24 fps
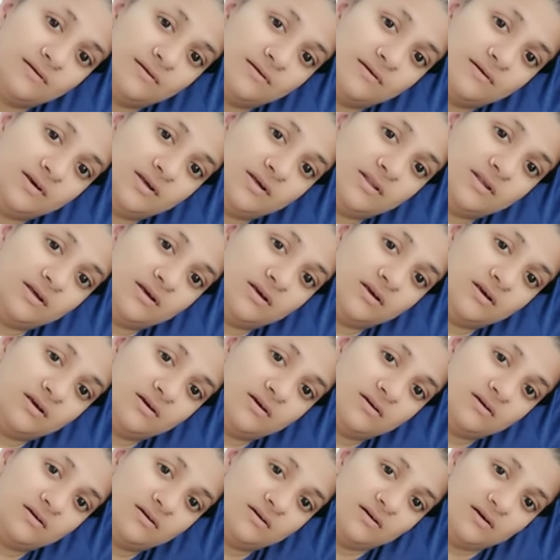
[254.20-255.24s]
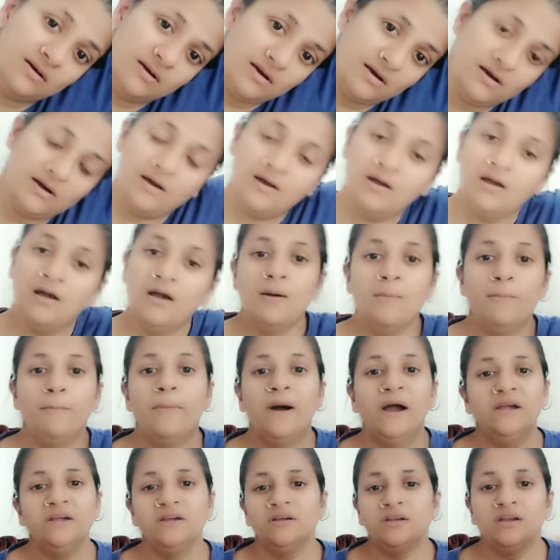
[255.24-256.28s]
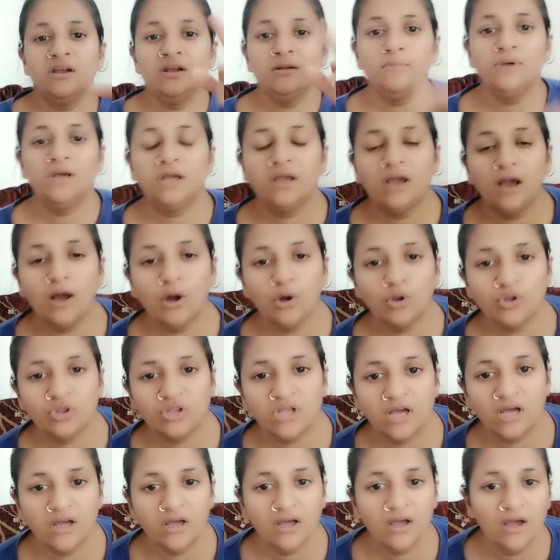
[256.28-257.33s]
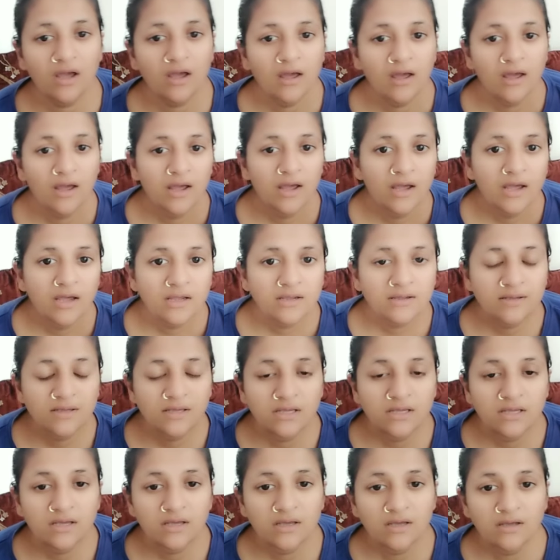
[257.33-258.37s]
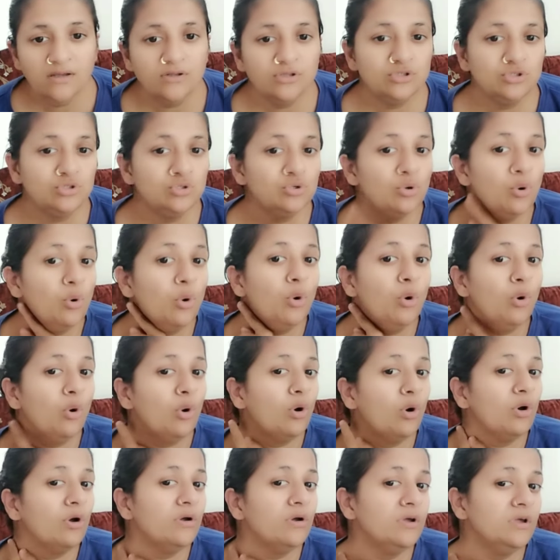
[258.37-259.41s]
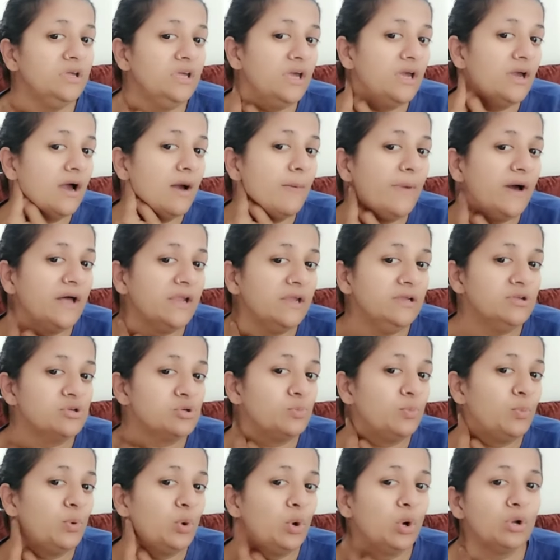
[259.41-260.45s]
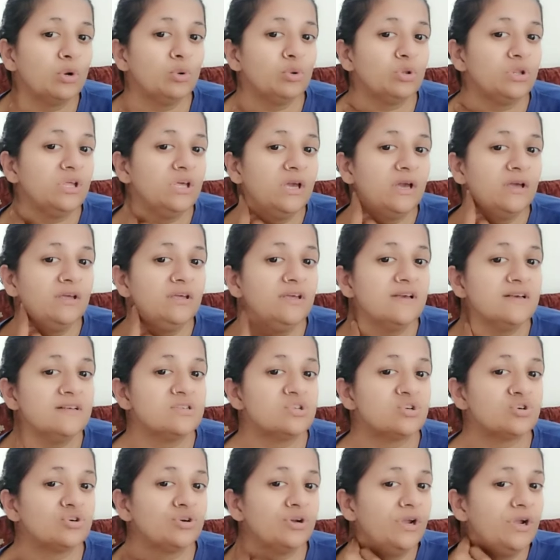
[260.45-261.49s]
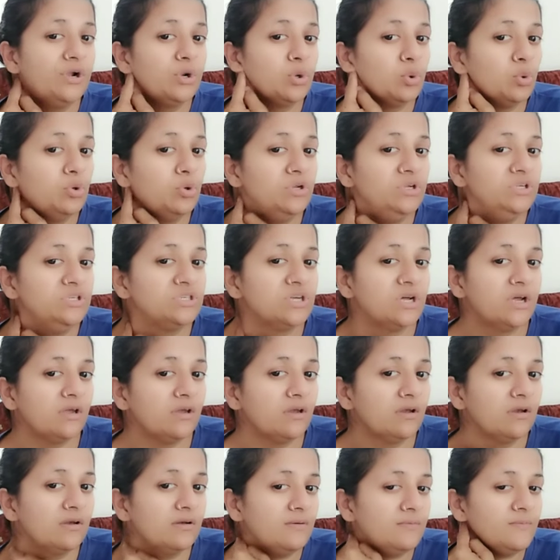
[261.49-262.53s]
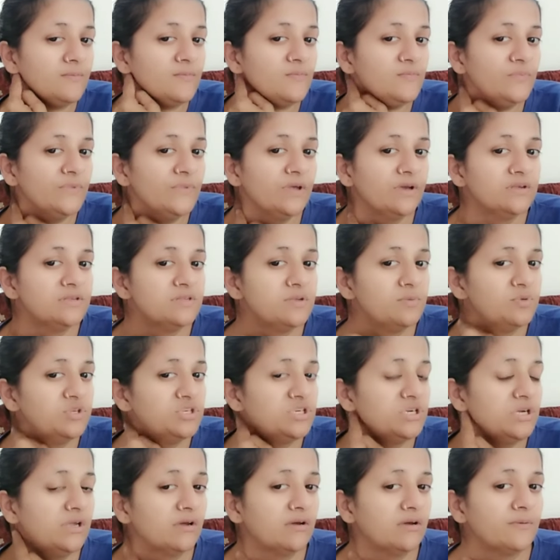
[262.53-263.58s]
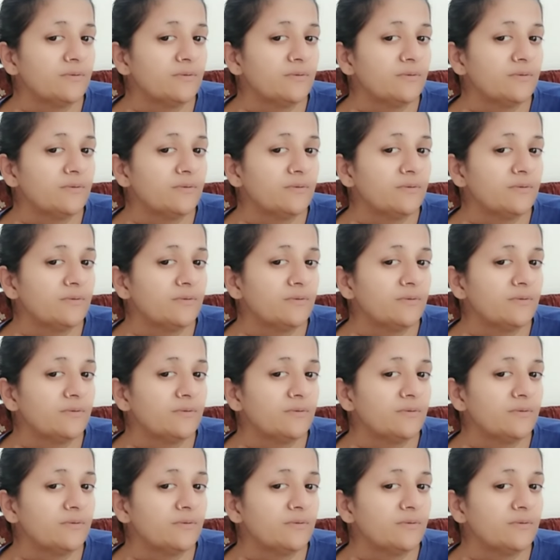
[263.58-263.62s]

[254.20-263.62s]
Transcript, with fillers: ये देखिए माइग्रेन में क्या होता है कि जो ये हमारी जो बोन होती है ये स्ट्रेट होनी चाहिए समझ गए